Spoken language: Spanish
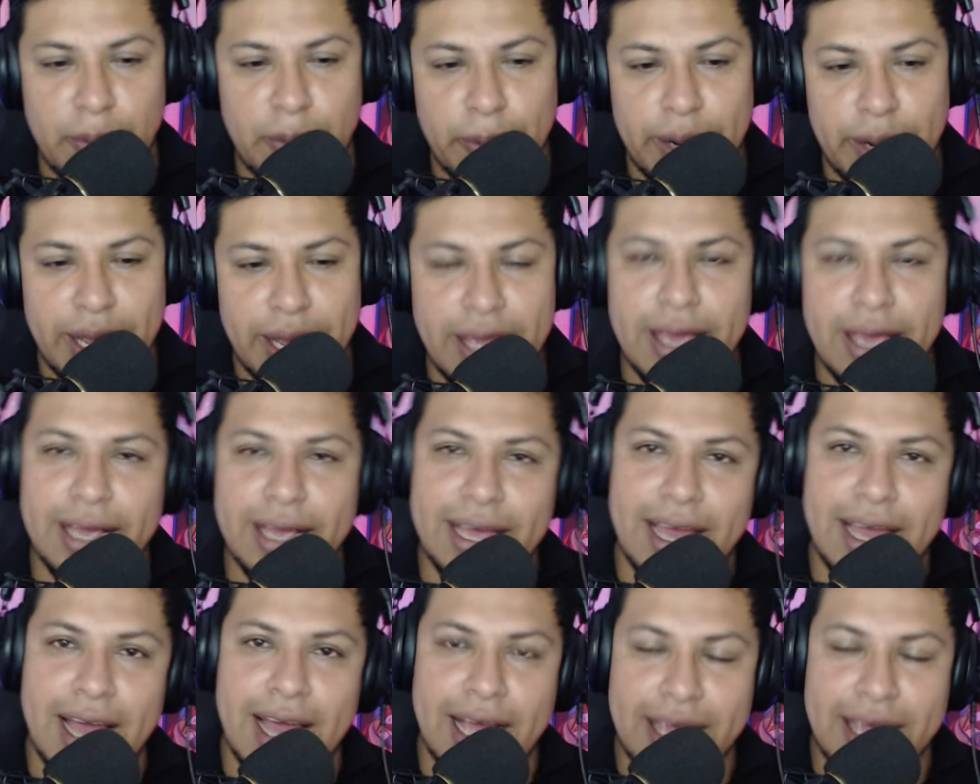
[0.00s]
para ella
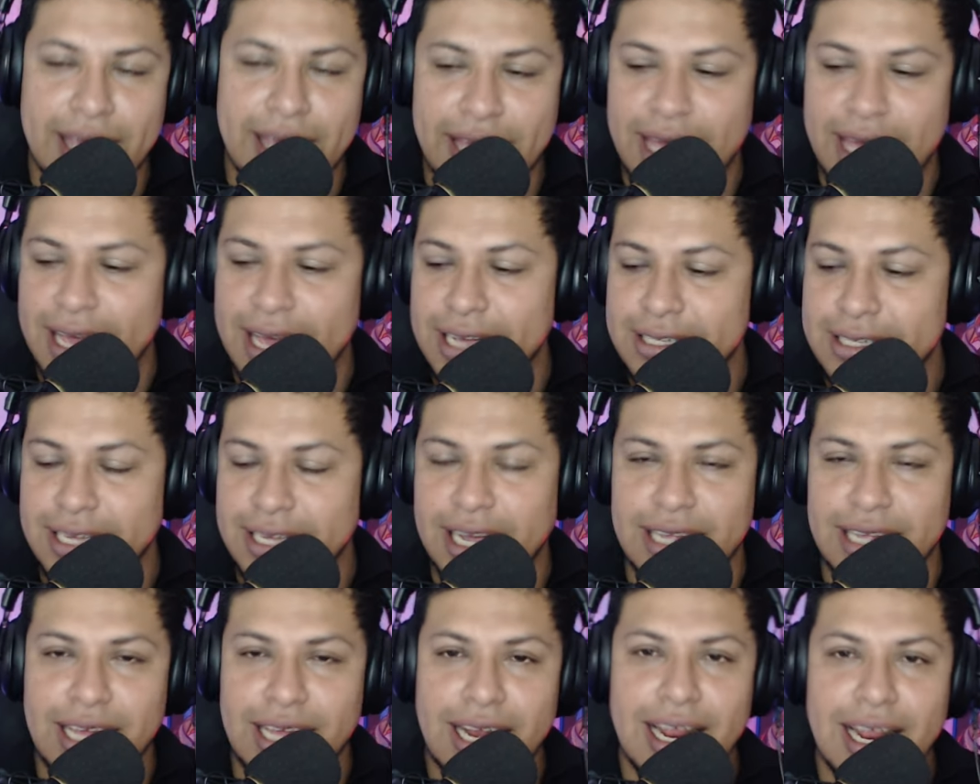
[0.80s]
que aquí en este
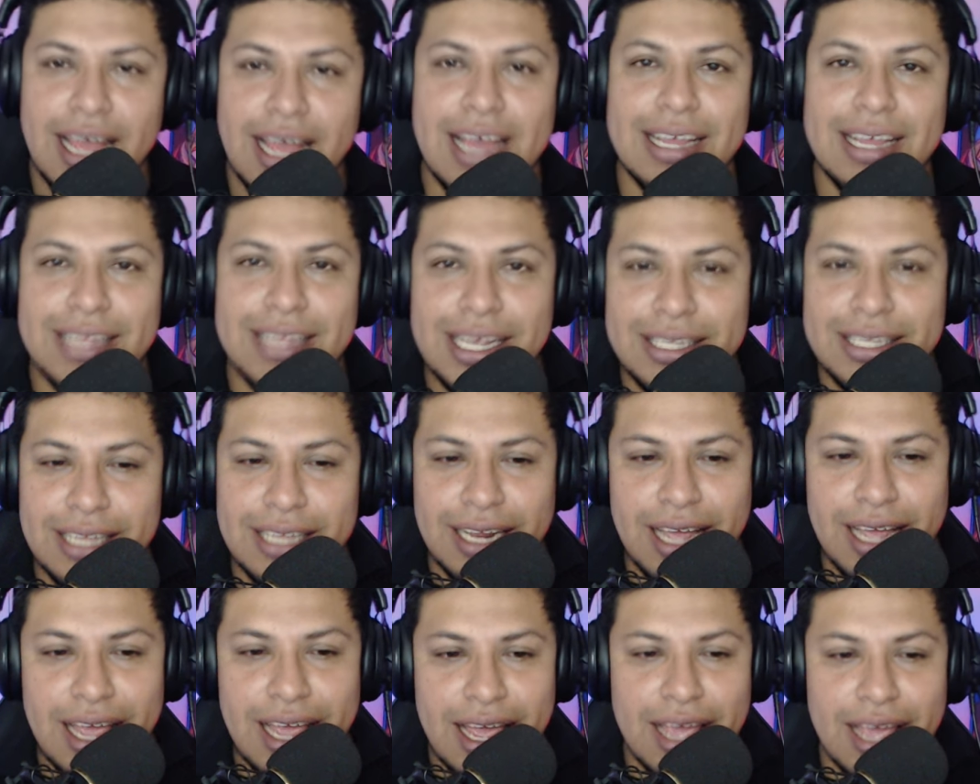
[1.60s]
canal te
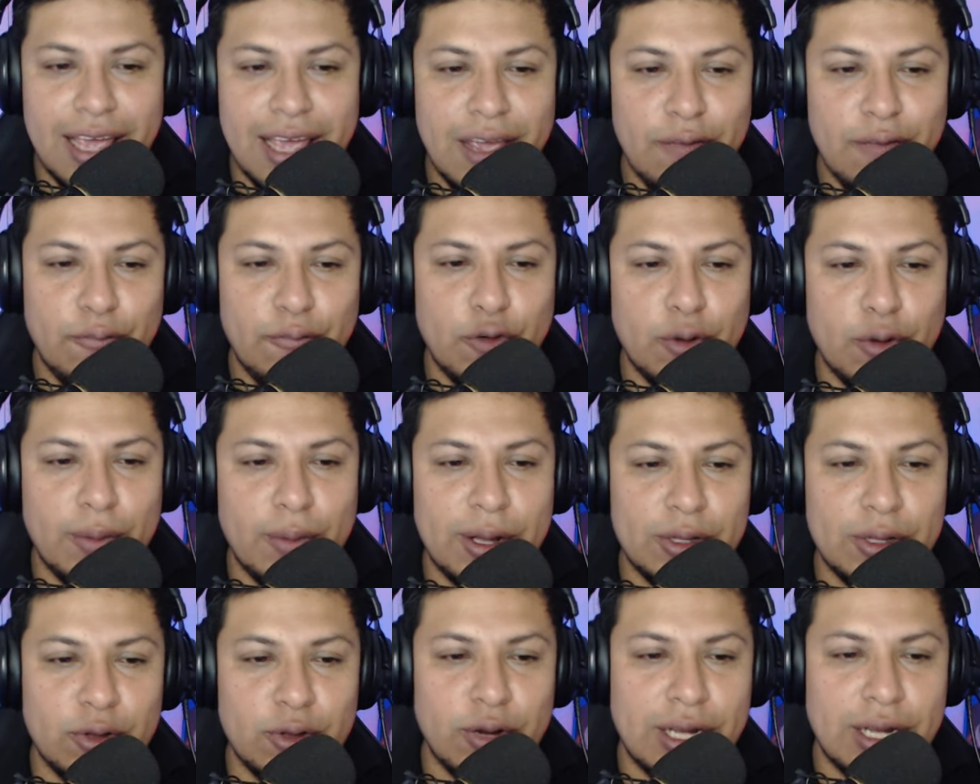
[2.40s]
estaré informando.